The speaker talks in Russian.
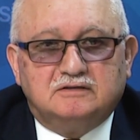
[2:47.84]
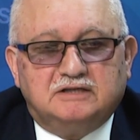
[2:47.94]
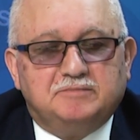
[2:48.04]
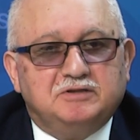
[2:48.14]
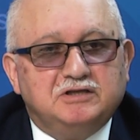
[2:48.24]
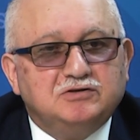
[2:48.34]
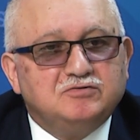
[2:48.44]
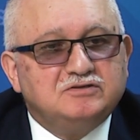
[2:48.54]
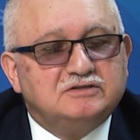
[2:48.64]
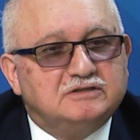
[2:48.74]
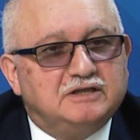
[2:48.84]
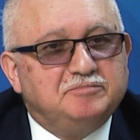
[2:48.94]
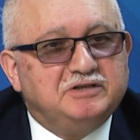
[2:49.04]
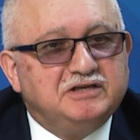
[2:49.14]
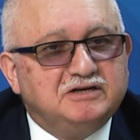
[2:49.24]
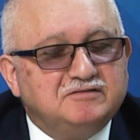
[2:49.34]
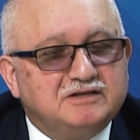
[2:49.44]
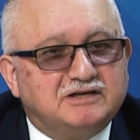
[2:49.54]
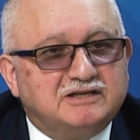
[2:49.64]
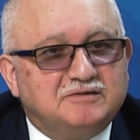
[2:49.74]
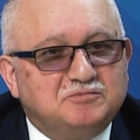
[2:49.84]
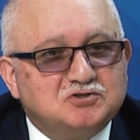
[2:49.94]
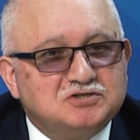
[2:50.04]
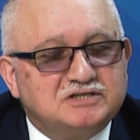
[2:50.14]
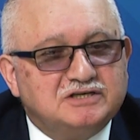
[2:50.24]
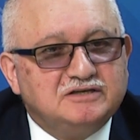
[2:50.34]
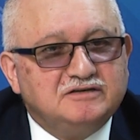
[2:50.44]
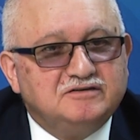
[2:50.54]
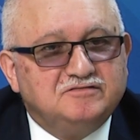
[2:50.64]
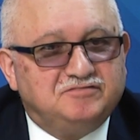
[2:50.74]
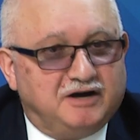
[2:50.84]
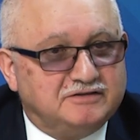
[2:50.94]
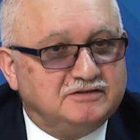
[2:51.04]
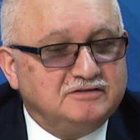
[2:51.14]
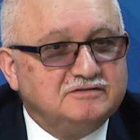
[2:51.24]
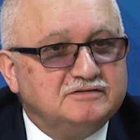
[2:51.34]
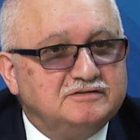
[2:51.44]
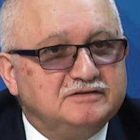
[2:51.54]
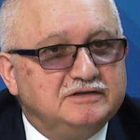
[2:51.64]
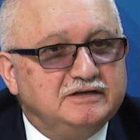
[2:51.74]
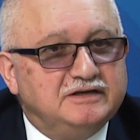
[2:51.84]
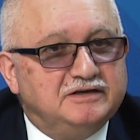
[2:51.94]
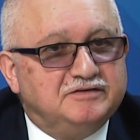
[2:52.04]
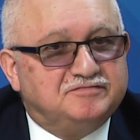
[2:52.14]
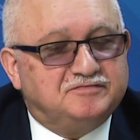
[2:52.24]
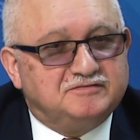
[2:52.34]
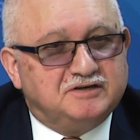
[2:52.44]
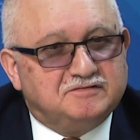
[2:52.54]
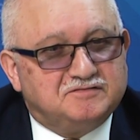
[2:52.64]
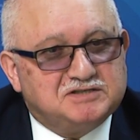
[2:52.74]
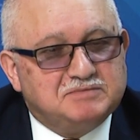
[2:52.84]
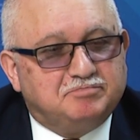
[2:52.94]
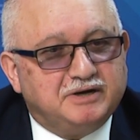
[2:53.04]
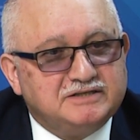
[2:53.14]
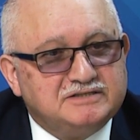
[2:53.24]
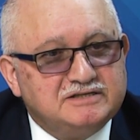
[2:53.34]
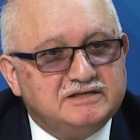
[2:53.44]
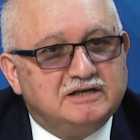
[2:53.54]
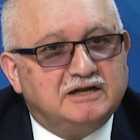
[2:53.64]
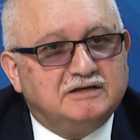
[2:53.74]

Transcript: Доминировал, доминировал экономический фактор в, в симпатии и